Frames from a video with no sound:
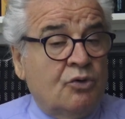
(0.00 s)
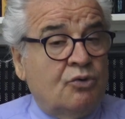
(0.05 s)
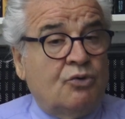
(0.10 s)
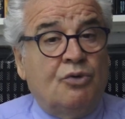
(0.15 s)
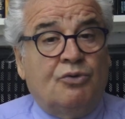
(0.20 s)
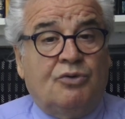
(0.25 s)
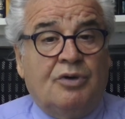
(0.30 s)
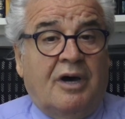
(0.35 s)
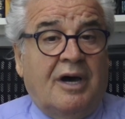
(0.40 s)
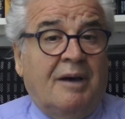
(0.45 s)

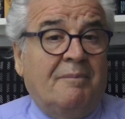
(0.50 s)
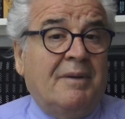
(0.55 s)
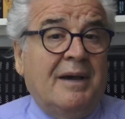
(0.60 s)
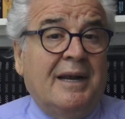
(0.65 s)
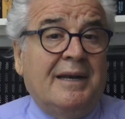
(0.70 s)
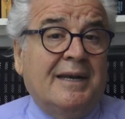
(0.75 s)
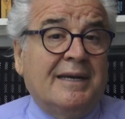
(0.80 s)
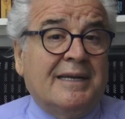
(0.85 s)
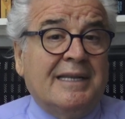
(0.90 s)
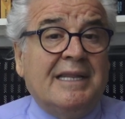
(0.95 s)
kötü
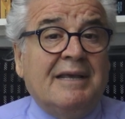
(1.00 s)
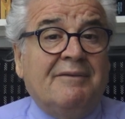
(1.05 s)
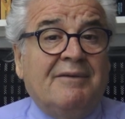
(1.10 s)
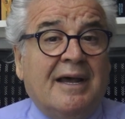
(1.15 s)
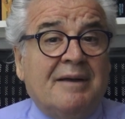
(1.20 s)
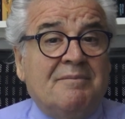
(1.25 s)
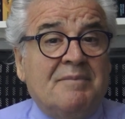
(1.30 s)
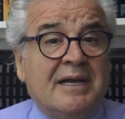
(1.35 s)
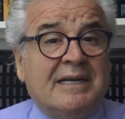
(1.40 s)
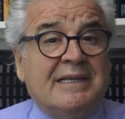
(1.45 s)
haberleri de
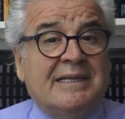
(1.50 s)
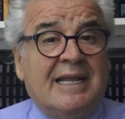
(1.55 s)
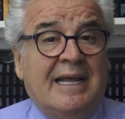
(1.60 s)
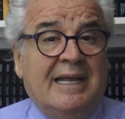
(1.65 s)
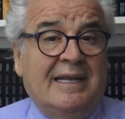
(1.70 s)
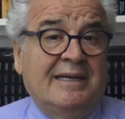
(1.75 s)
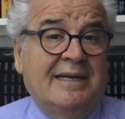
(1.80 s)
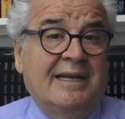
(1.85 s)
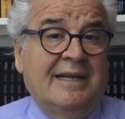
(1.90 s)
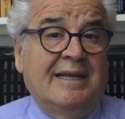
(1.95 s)

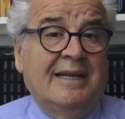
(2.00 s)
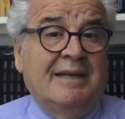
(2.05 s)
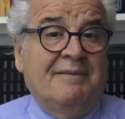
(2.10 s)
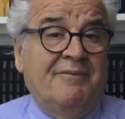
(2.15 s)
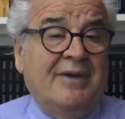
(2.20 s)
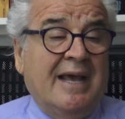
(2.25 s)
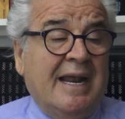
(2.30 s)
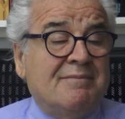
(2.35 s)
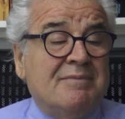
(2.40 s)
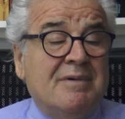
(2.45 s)
vermekte,
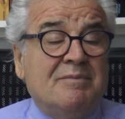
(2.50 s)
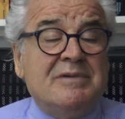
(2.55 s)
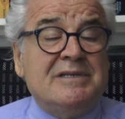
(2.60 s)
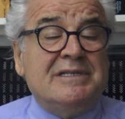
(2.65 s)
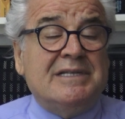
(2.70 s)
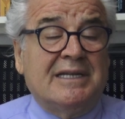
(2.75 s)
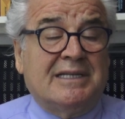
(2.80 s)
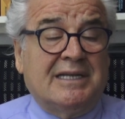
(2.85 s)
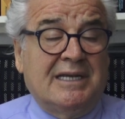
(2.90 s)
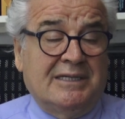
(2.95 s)

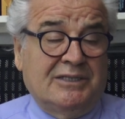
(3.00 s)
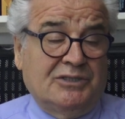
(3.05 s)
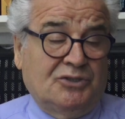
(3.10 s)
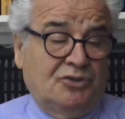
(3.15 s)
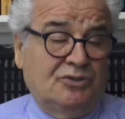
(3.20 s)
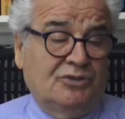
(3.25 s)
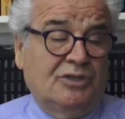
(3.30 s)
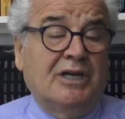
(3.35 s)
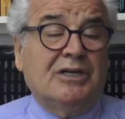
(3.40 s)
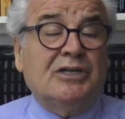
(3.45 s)
vermemizle
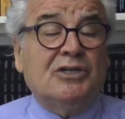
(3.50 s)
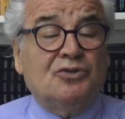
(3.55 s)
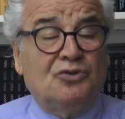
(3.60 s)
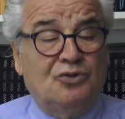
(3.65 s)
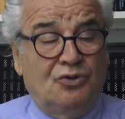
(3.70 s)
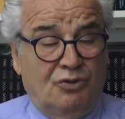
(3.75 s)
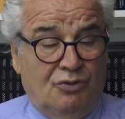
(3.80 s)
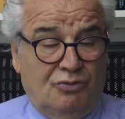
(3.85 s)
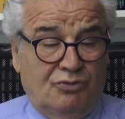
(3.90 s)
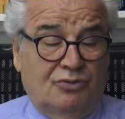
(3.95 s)
tanış,
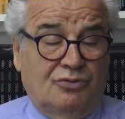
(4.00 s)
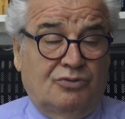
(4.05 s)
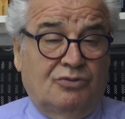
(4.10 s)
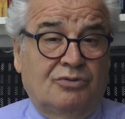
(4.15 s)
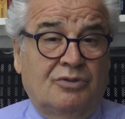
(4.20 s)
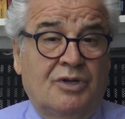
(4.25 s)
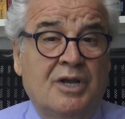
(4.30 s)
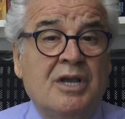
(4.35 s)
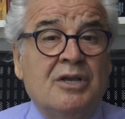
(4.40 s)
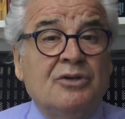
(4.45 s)

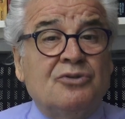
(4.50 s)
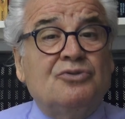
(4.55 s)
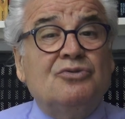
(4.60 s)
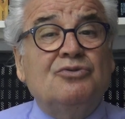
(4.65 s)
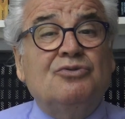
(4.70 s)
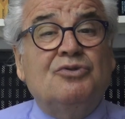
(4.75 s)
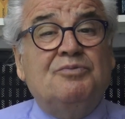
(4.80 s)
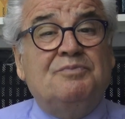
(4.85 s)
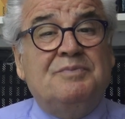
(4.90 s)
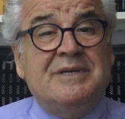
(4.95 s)
tanınıyoruz.
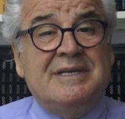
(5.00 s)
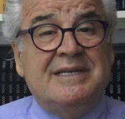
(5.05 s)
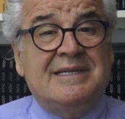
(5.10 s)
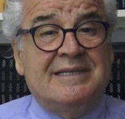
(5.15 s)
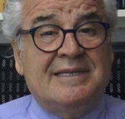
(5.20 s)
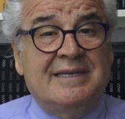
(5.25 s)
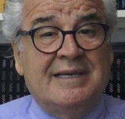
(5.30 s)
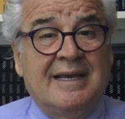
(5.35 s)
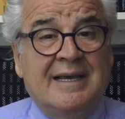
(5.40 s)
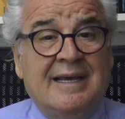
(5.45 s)
Çünkü
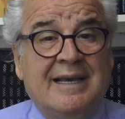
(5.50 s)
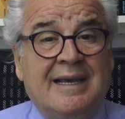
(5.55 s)
biz